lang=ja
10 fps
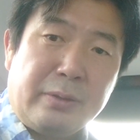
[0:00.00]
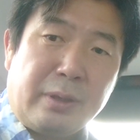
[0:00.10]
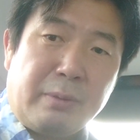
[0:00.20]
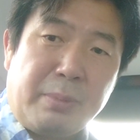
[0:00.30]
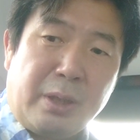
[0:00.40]

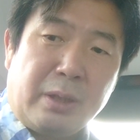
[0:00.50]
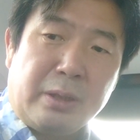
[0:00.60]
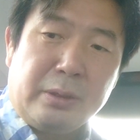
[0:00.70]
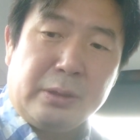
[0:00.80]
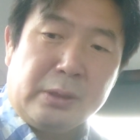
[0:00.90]
ですから
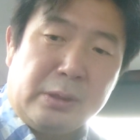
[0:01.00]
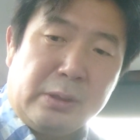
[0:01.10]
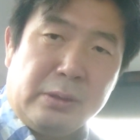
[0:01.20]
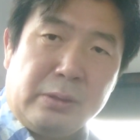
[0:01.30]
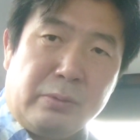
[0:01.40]
ま
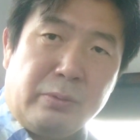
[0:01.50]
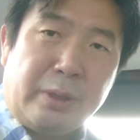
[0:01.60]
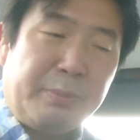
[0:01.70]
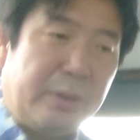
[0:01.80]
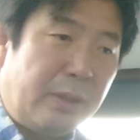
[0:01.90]
あ、
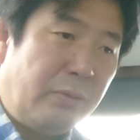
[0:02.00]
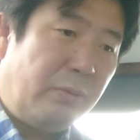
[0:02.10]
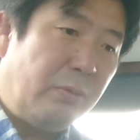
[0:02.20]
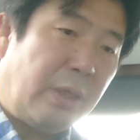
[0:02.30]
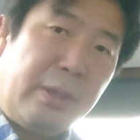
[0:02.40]
ほなみさ
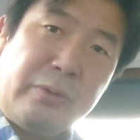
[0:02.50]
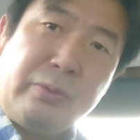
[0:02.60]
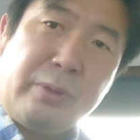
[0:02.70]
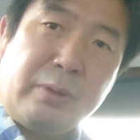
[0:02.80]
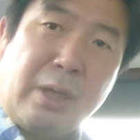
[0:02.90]
んの方が
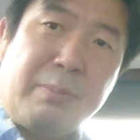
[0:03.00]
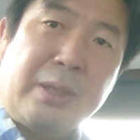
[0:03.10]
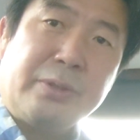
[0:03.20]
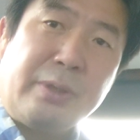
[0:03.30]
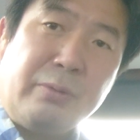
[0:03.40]
ね、それで
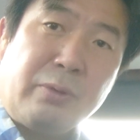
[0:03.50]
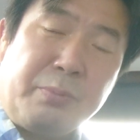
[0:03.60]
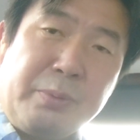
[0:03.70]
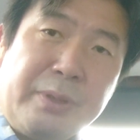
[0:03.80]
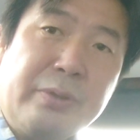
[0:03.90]
カバーしてる
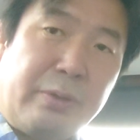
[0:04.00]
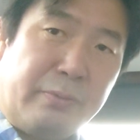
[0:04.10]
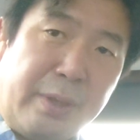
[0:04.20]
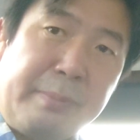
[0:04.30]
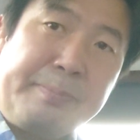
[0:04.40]
と思います
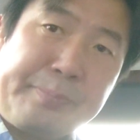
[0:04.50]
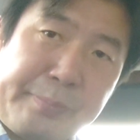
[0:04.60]
けどね。